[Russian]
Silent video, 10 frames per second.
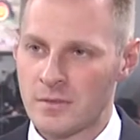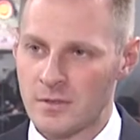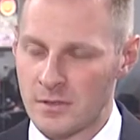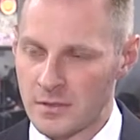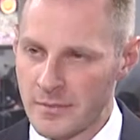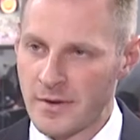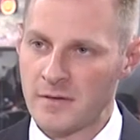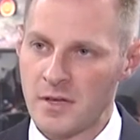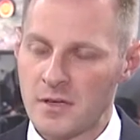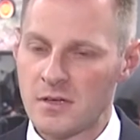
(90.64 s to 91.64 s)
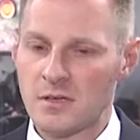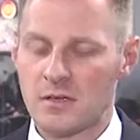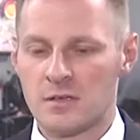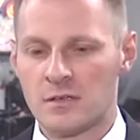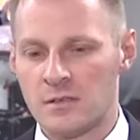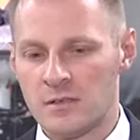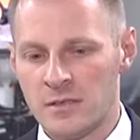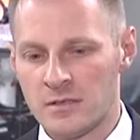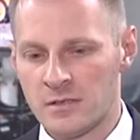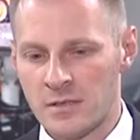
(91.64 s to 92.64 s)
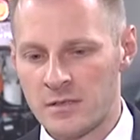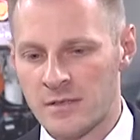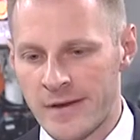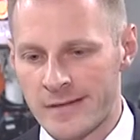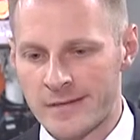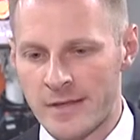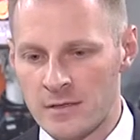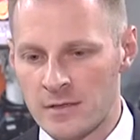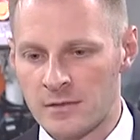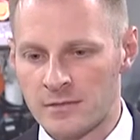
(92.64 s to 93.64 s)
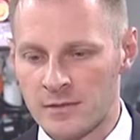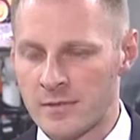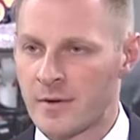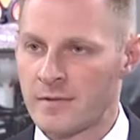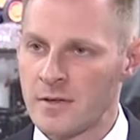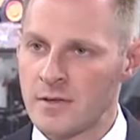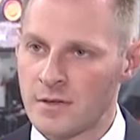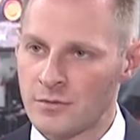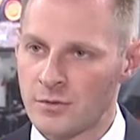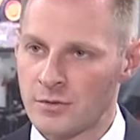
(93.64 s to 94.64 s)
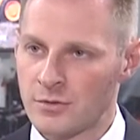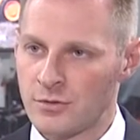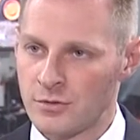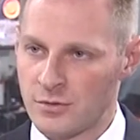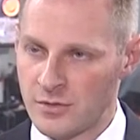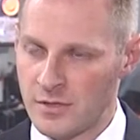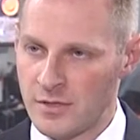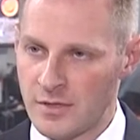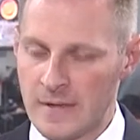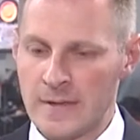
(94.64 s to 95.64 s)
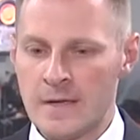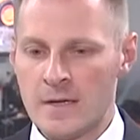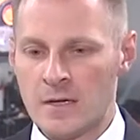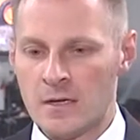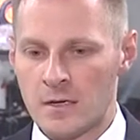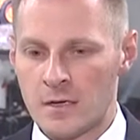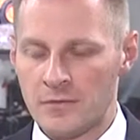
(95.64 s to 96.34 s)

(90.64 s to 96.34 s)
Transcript: э, направлении э, есть целый ряд заделов и направлений, которые на сегодняшний день э,